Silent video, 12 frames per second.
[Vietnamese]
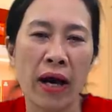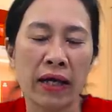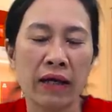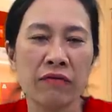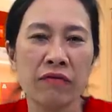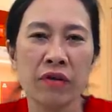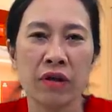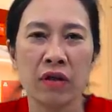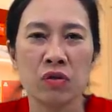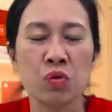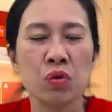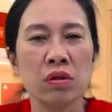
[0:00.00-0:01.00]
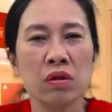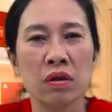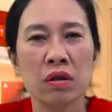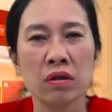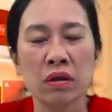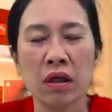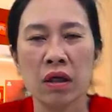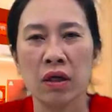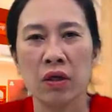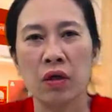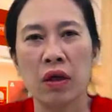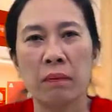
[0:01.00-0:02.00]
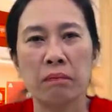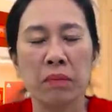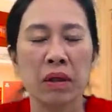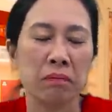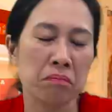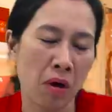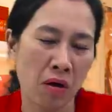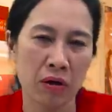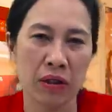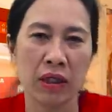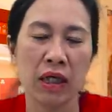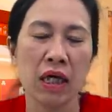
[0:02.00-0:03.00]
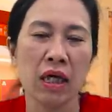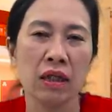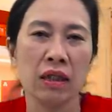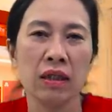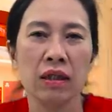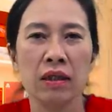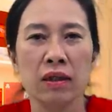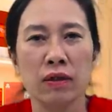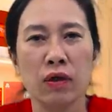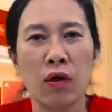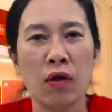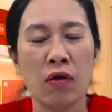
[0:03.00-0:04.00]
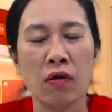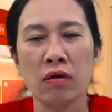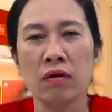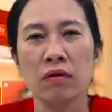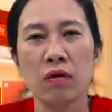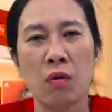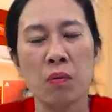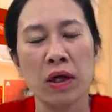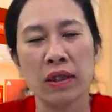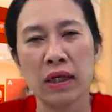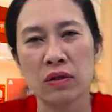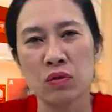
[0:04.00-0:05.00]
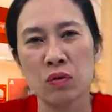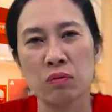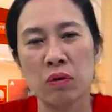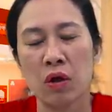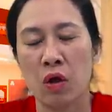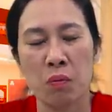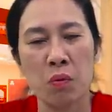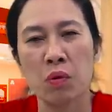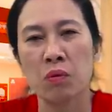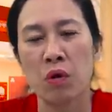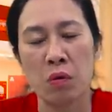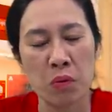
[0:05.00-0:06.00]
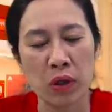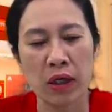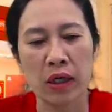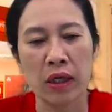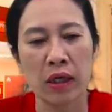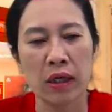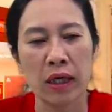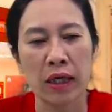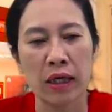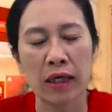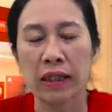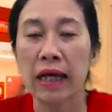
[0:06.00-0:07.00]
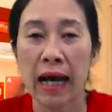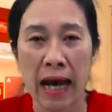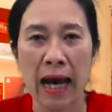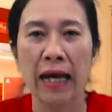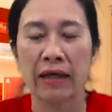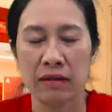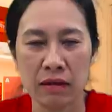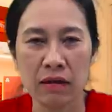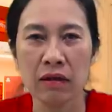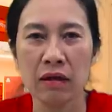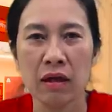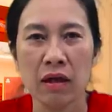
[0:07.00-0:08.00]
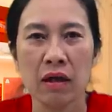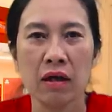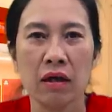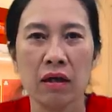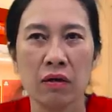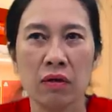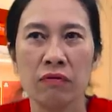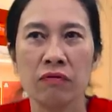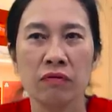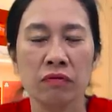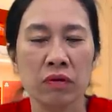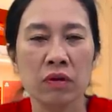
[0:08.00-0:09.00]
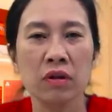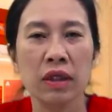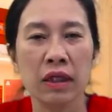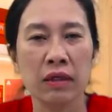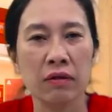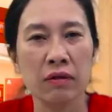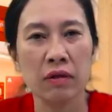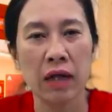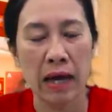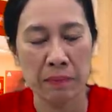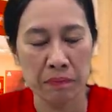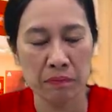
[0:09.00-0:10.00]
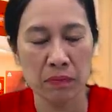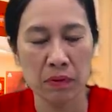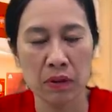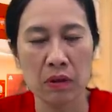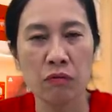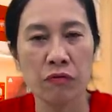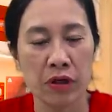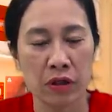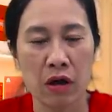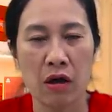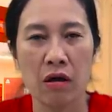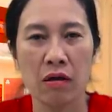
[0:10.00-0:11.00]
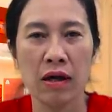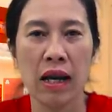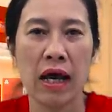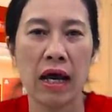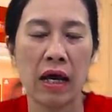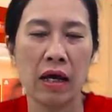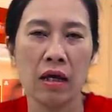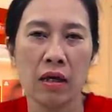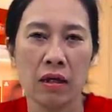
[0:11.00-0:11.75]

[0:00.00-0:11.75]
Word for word: ngoài cái việc là suy nhược cơ thể, là mệt mỏi, thì nó có một cái tác dụng, nó có một cái tác hại nữa. Từ cái áp lực công việc đó là